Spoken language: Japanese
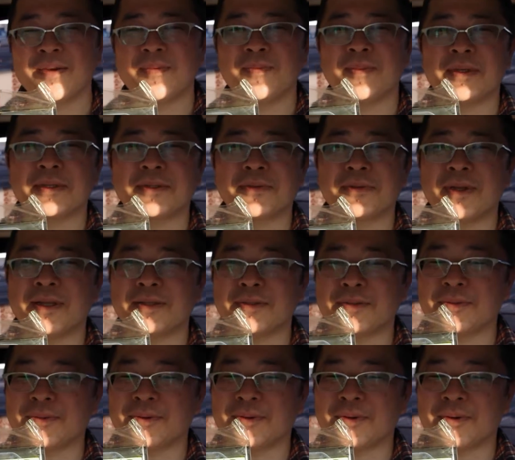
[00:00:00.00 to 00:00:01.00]
まあそれは
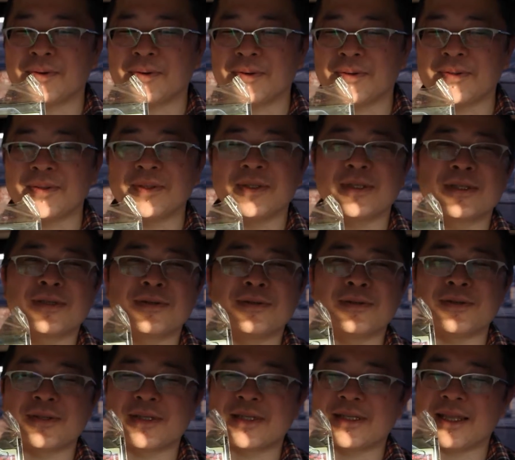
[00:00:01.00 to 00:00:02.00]
ちょっと
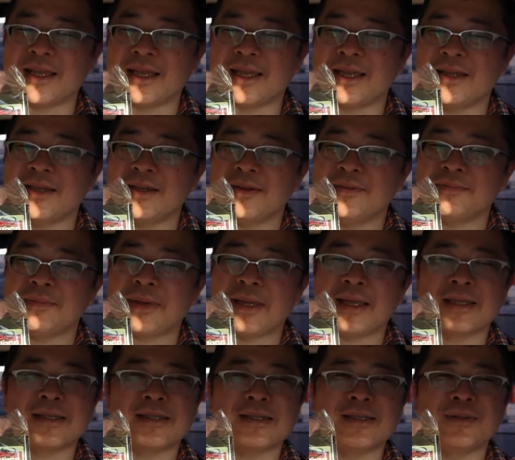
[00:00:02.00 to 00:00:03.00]
スルーしてまあ
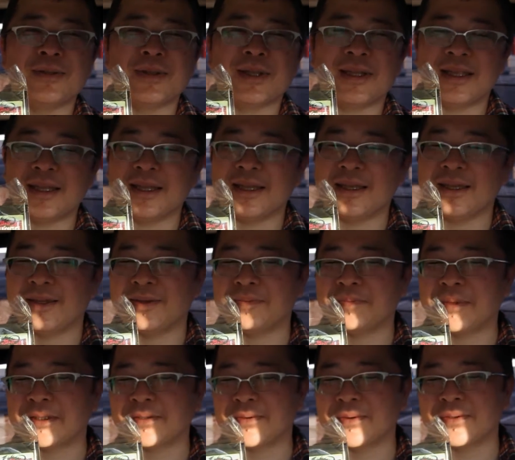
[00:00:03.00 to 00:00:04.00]
安いのでね
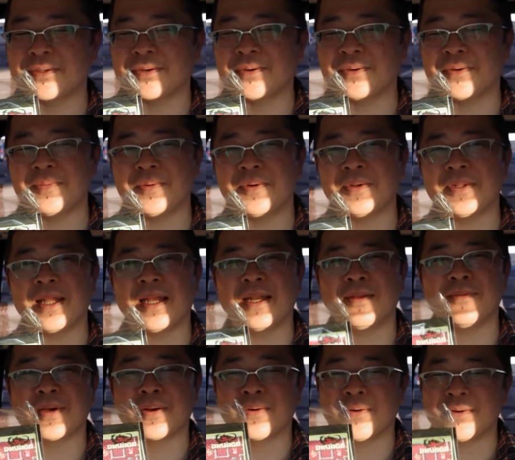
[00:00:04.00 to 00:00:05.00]
まあそこそこのものであ
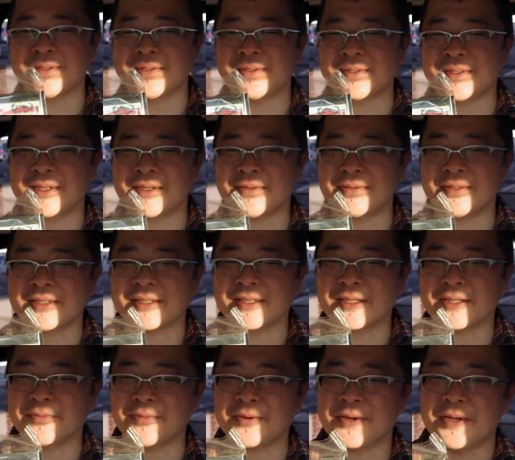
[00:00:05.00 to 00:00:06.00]
れば購入してるんです
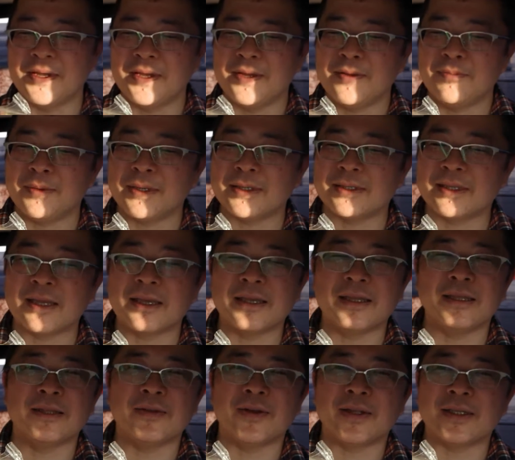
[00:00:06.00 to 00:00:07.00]
けどもまあ最
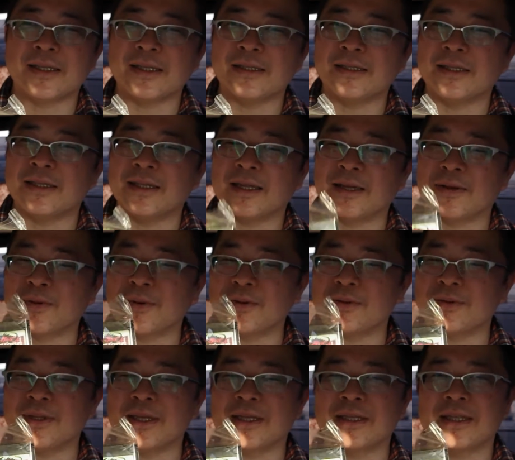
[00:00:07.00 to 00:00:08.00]
近では全然ね購
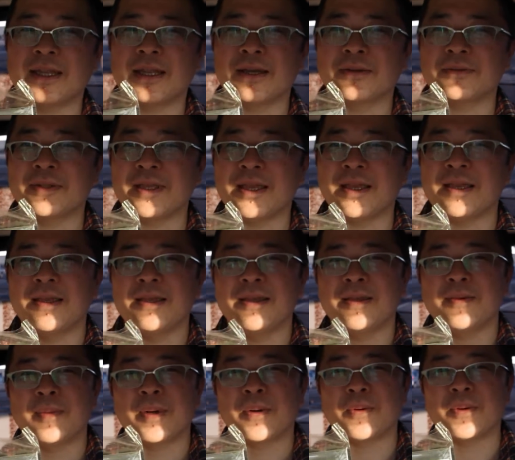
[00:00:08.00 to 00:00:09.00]
入できてなくて、
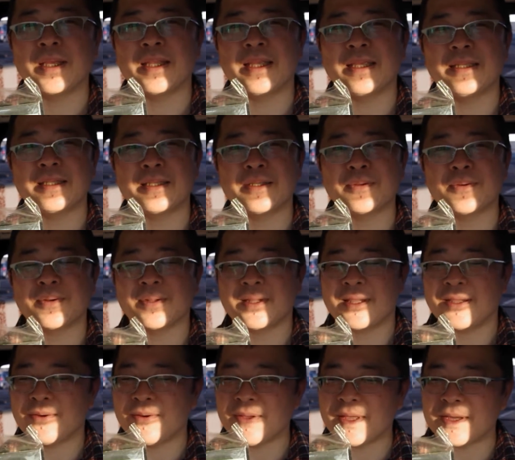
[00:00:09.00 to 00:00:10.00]
まあ、この間行ったところ
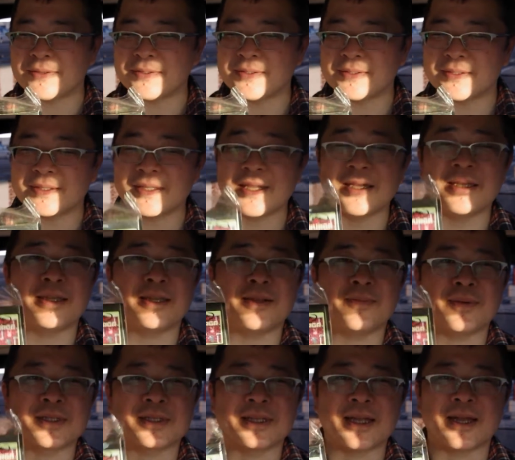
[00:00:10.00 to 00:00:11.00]
でようやく手に入れ
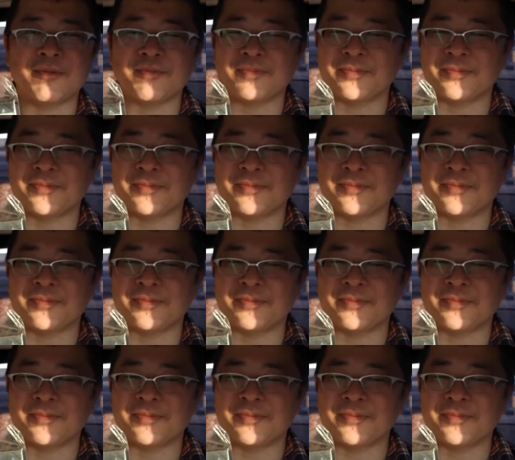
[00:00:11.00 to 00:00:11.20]
ました